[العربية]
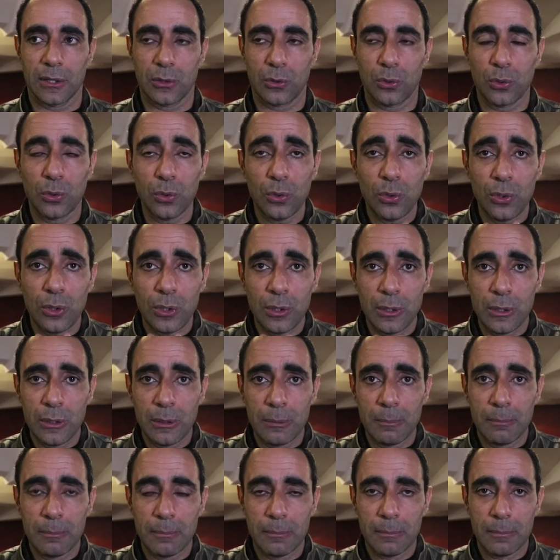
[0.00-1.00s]

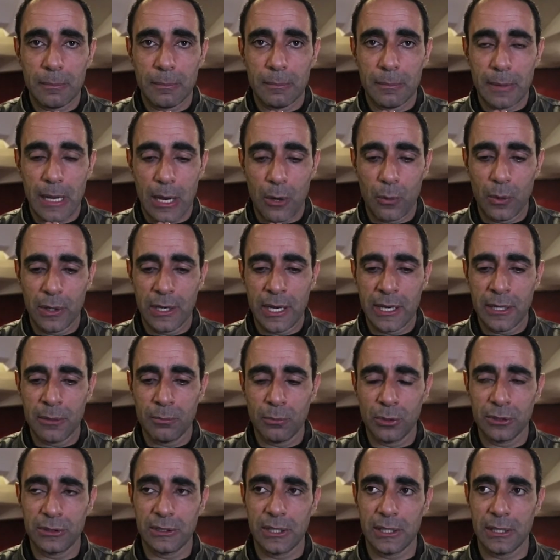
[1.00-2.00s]
كل اولا
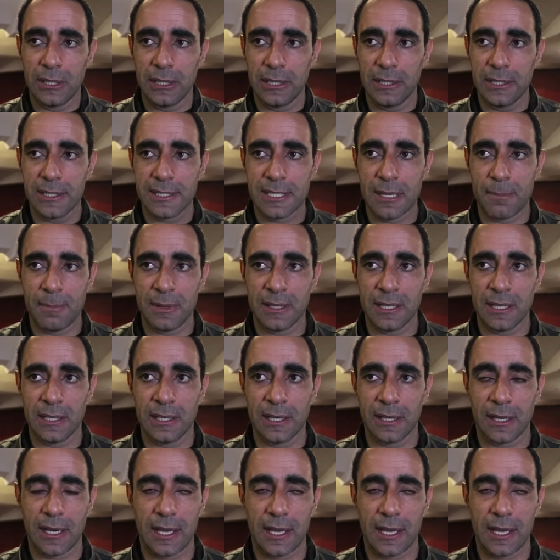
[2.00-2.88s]
المده الزمنيه اللي